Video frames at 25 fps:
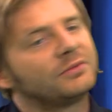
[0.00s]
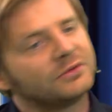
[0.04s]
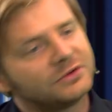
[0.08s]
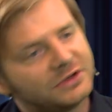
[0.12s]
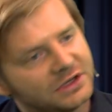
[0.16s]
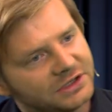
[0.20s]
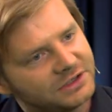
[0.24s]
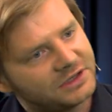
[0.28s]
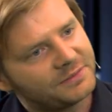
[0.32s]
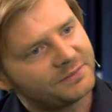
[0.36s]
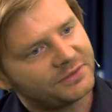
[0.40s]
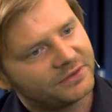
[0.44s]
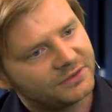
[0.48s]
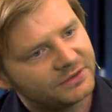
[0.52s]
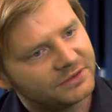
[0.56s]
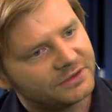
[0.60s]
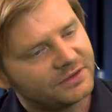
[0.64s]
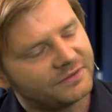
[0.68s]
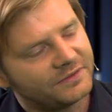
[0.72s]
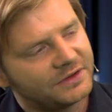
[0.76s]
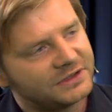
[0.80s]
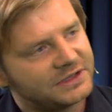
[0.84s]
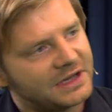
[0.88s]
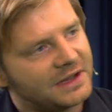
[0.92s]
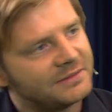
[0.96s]
później się
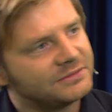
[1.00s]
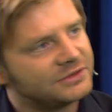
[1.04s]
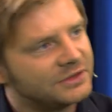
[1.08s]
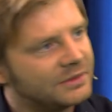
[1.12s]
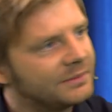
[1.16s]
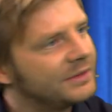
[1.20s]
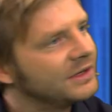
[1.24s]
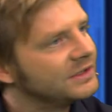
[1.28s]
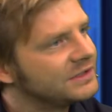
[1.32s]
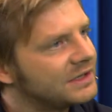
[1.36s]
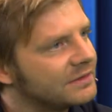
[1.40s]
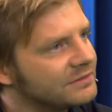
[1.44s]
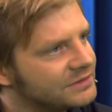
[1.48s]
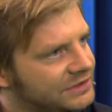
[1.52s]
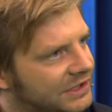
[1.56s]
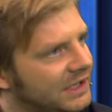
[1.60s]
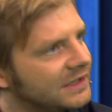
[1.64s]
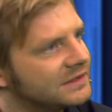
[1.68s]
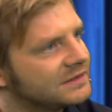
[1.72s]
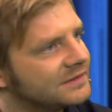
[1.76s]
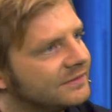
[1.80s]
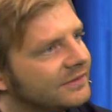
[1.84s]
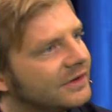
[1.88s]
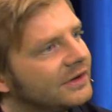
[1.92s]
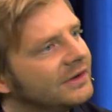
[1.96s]
dowiedziałem, że obejrzał
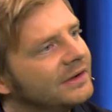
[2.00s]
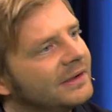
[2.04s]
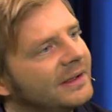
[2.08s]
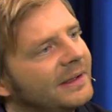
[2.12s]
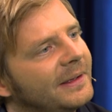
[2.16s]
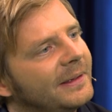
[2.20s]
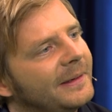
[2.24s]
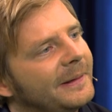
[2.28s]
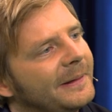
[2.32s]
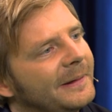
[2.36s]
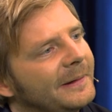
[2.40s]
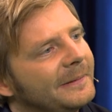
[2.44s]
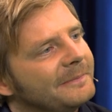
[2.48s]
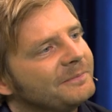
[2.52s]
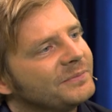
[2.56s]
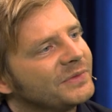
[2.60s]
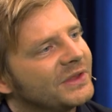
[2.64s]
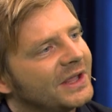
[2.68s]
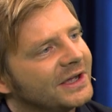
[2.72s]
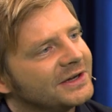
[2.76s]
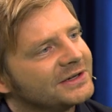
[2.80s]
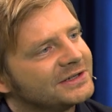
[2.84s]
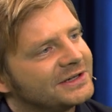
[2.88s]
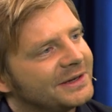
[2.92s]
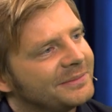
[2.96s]
księstwo.
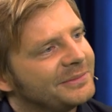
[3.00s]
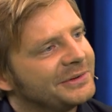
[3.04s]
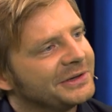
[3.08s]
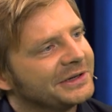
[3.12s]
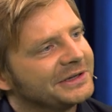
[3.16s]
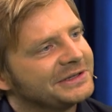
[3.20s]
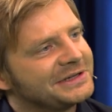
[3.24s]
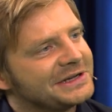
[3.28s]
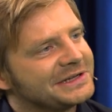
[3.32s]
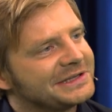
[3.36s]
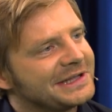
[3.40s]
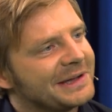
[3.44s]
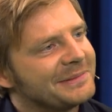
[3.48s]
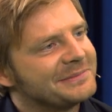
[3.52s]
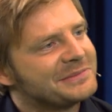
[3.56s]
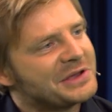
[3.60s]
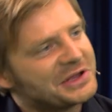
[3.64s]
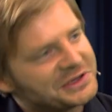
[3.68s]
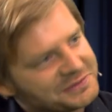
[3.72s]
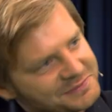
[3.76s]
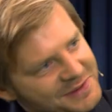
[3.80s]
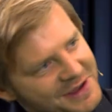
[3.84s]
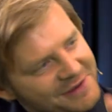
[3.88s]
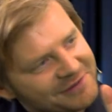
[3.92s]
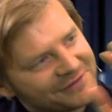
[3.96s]
Też, żeby no. gdzieś tam
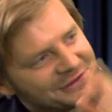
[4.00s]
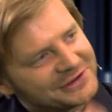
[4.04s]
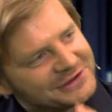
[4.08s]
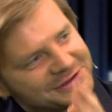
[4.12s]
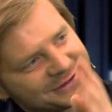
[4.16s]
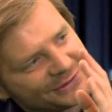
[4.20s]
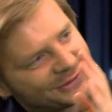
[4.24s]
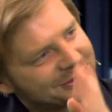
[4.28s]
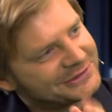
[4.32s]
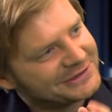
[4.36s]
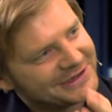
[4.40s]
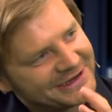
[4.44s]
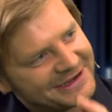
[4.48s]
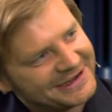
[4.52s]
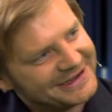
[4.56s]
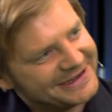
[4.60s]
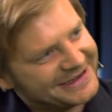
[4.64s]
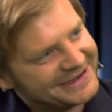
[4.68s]
mieć pewność już, że,